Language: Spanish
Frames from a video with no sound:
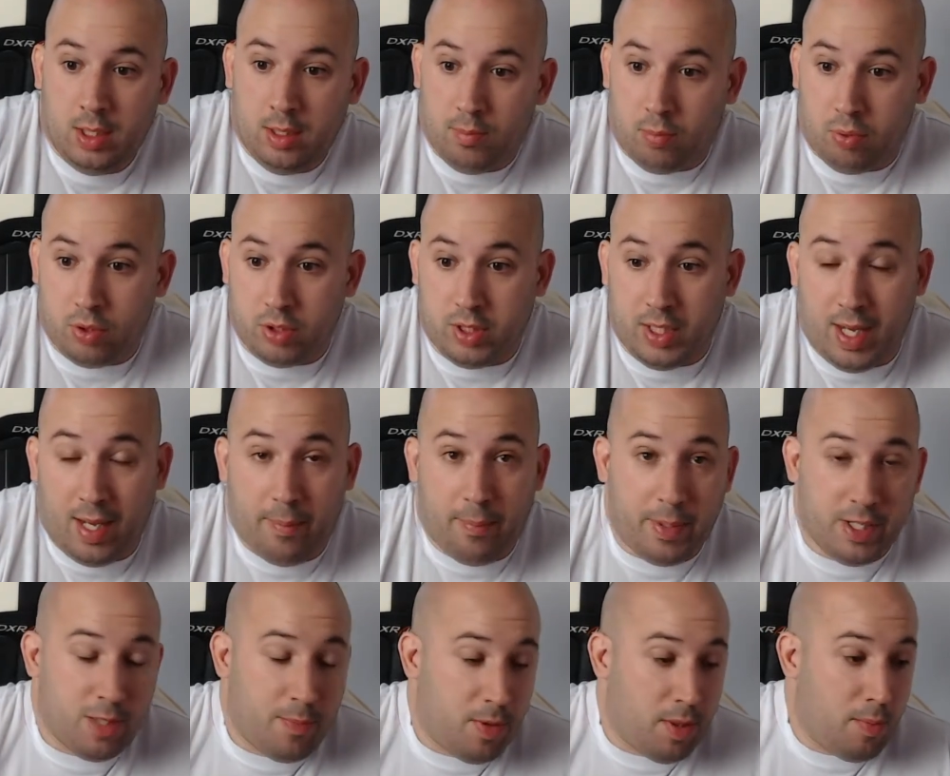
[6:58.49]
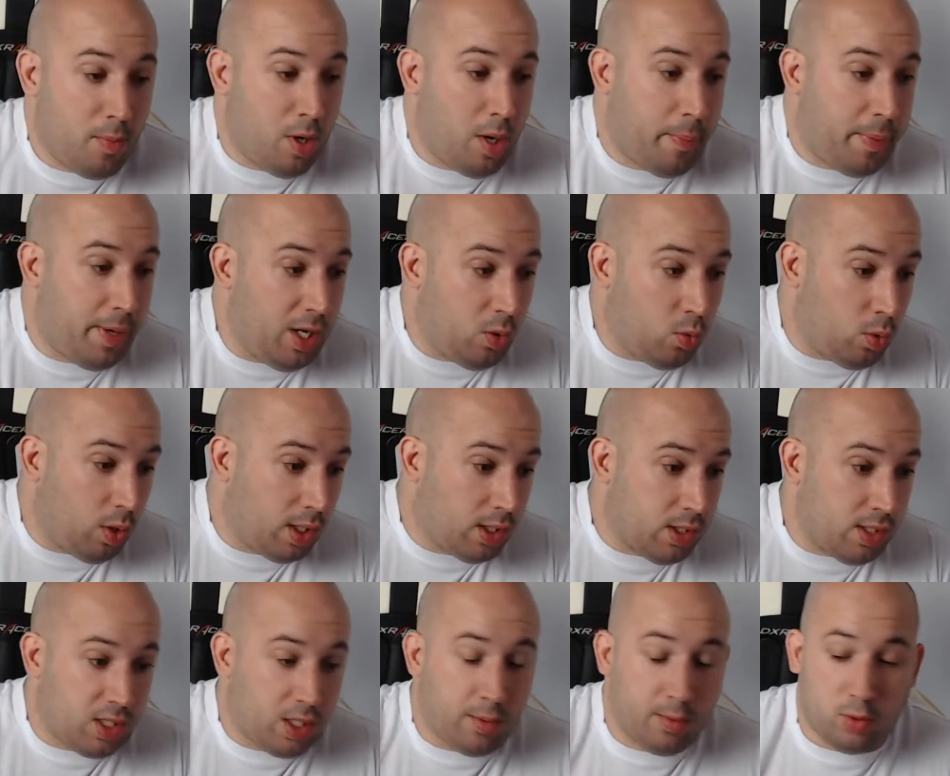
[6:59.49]
Pues ya ves al principio de la película,
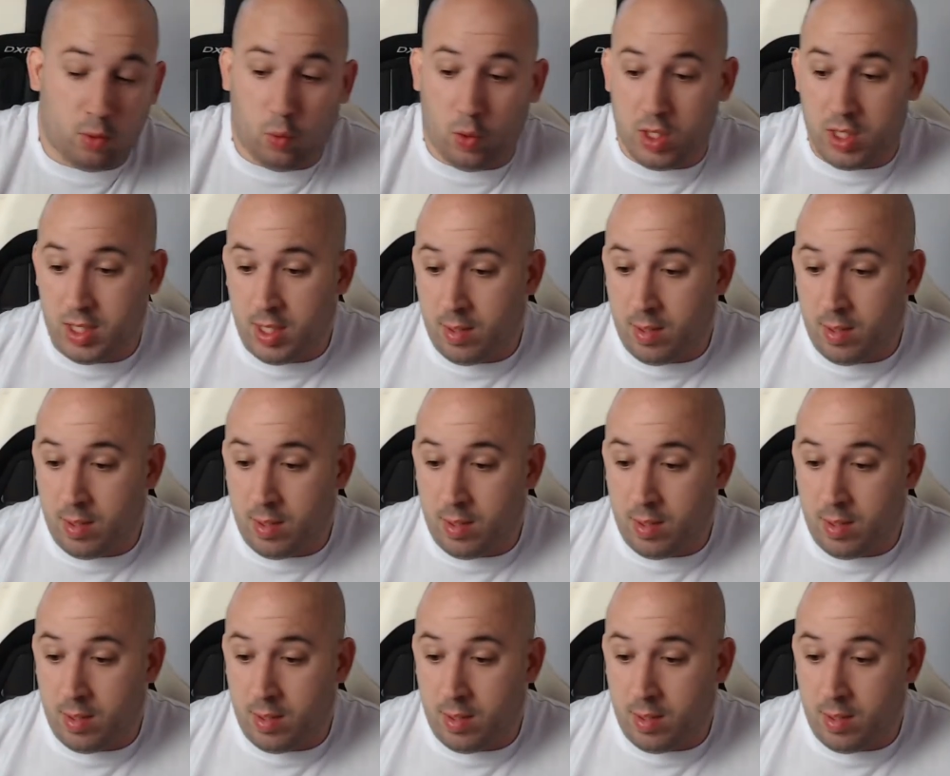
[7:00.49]
sabes que Bruce Willis está